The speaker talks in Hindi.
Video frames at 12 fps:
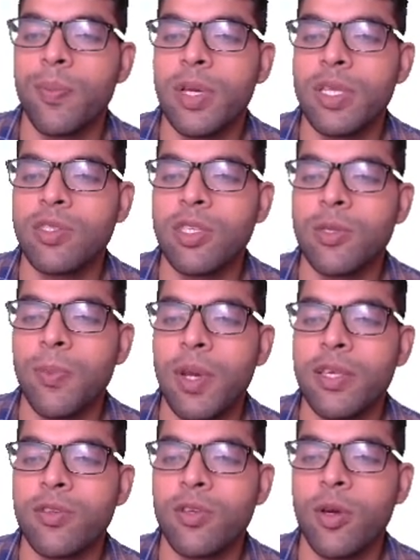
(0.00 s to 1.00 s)
पच्चीस
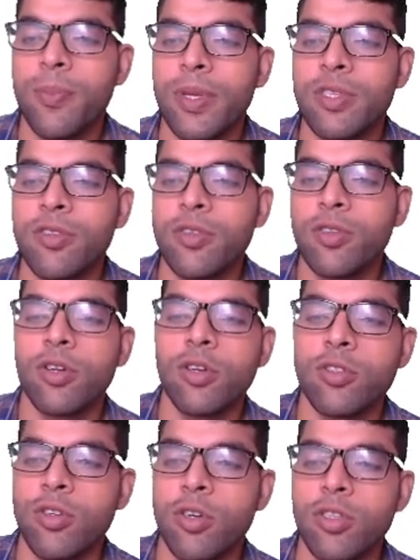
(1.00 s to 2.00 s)
प्लस नौ पच्चीस और नौ
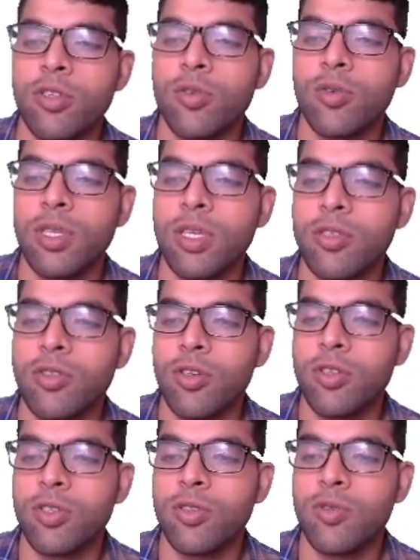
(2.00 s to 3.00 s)
चौंतीस होते हैं
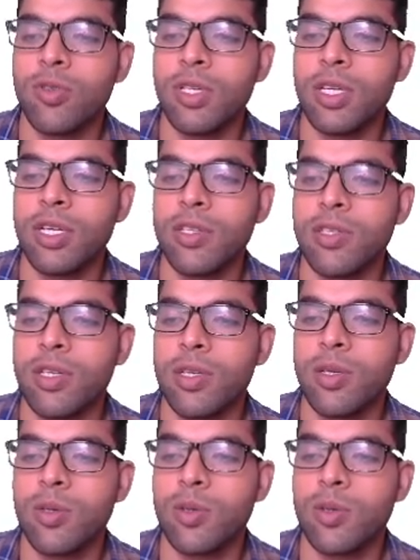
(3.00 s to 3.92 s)
चौंतीस दूनी अड़सठ